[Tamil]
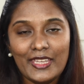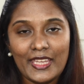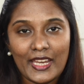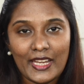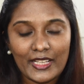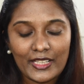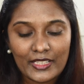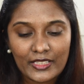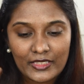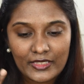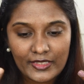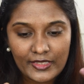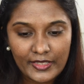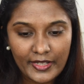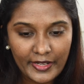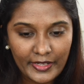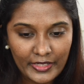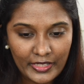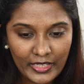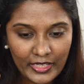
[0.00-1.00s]
எனக்கு
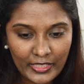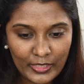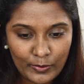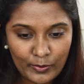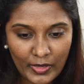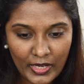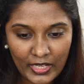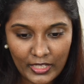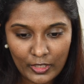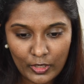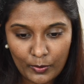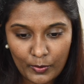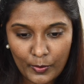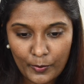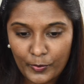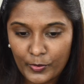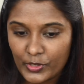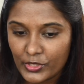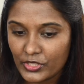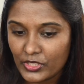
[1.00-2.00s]
ரெண்டுலேயும் எனக்கு ரொம்ப
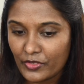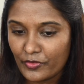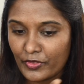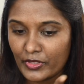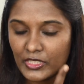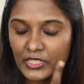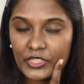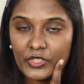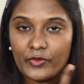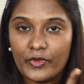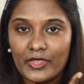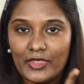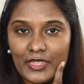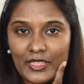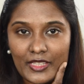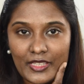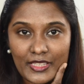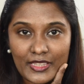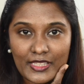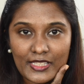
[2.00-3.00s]
பிடிச்ச ஃபினிஷ்
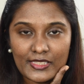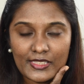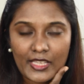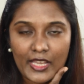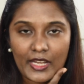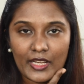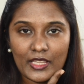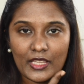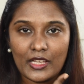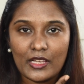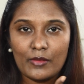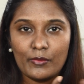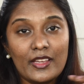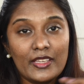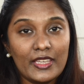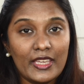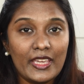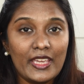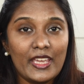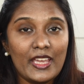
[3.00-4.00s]
வந்து இந்த சைடு தான்
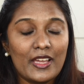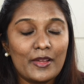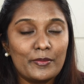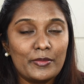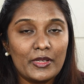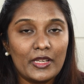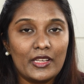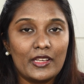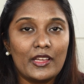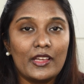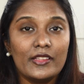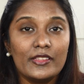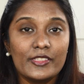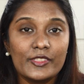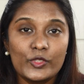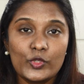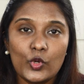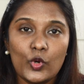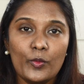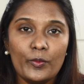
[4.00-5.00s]
ஏன் அப்படின்னா இந்த
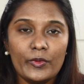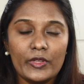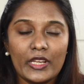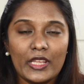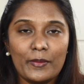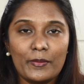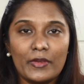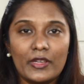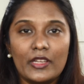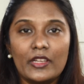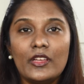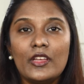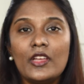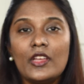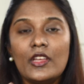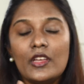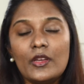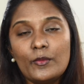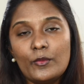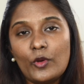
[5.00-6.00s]
ஸ்டோக் க்ரீமை
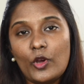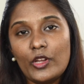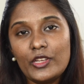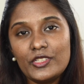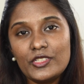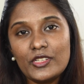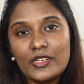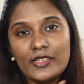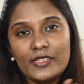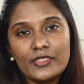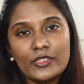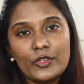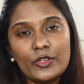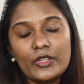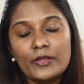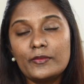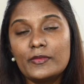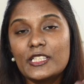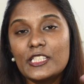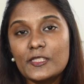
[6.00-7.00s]

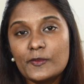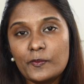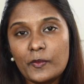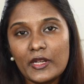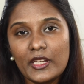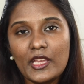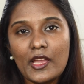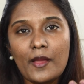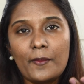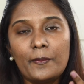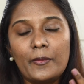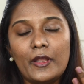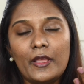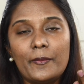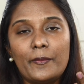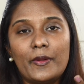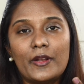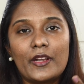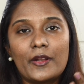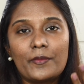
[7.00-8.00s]
மாய்ஸ்சரைசரோட மிக்ஸ் பண்ணி அப்ளை
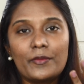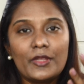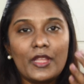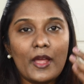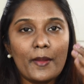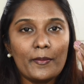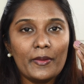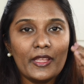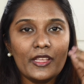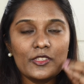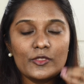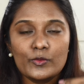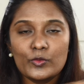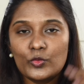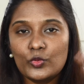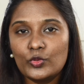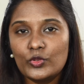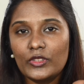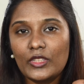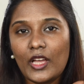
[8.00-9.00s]
பண்ணுறப்ப தான் அப்படியே
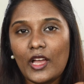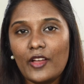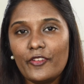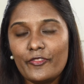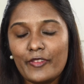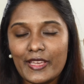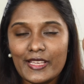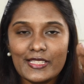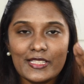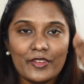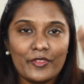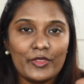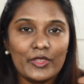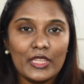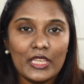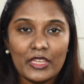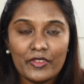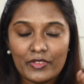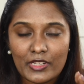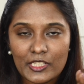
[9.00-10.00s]
ஸ்மூத்தாக ஃபேஸில்
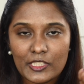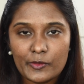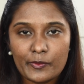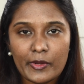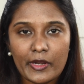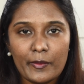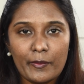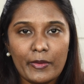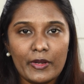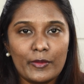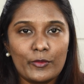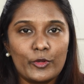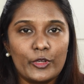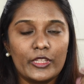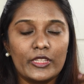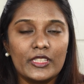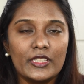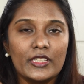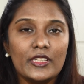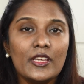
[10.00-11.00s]
வந்து ஈவனாக ஸ்ப்ரெட் பண்ண
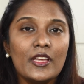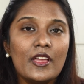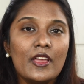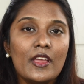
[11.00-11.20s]
முடியுது